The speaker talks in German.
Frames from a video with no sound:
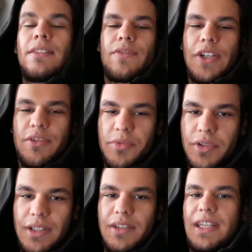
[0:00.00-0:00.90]
zwar nicht zum
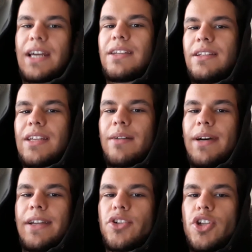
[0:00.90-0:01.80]
größten Teil das Erde ist,
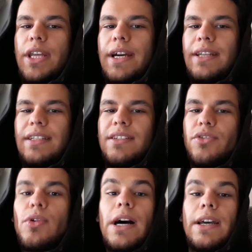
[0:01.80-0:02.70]
aber ein Stern ist
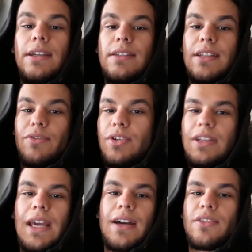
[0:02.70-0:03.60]
so heiß, da würde
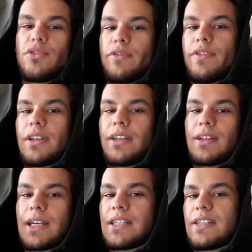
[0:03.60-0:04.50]
die Erde sofort
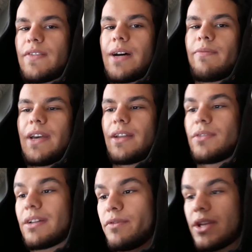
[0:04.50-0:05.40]
ganz warm
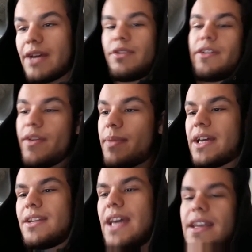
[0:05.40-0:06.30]
werden und dann würde er wieder
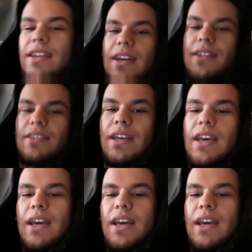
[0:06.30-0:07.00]
verbrennen, da hätte er es.